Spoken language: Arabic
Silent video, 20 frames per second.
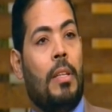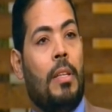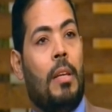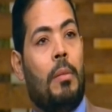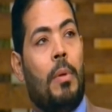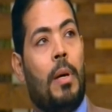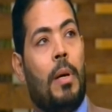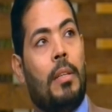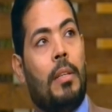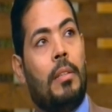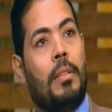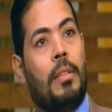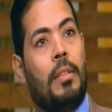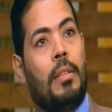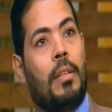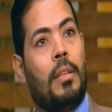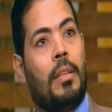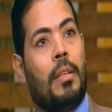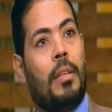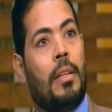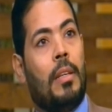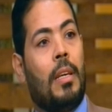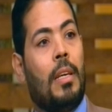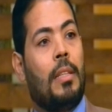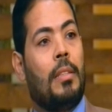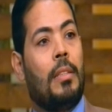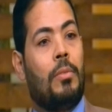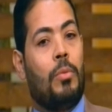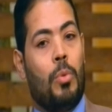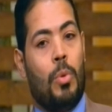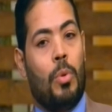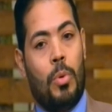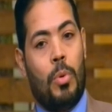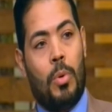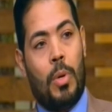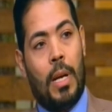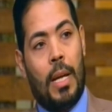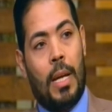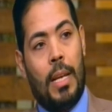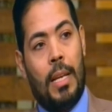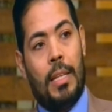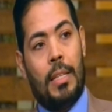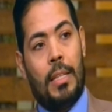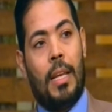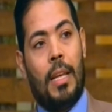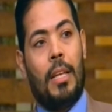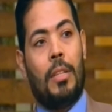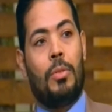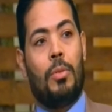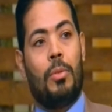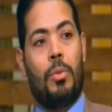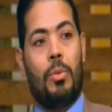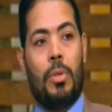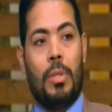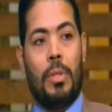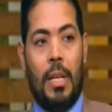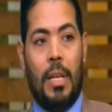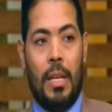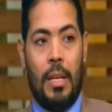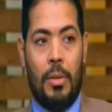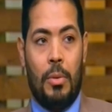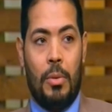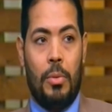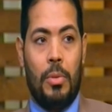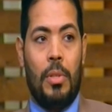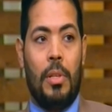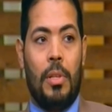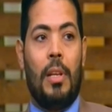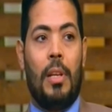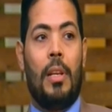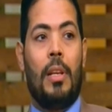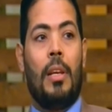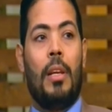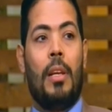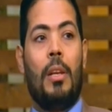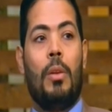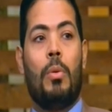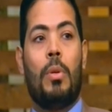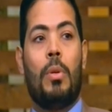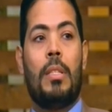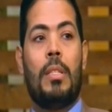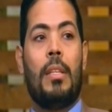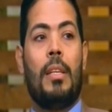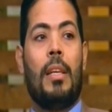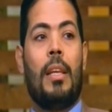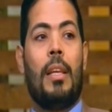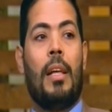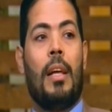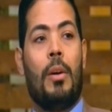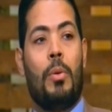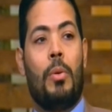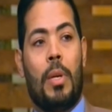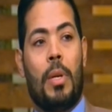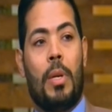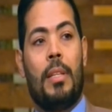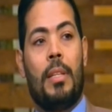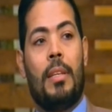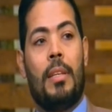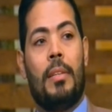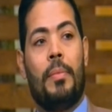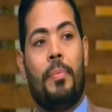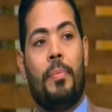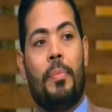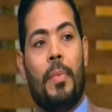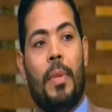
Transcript: فطبعا آه، جيت وخليتها تروح تاخد الوسيله او كده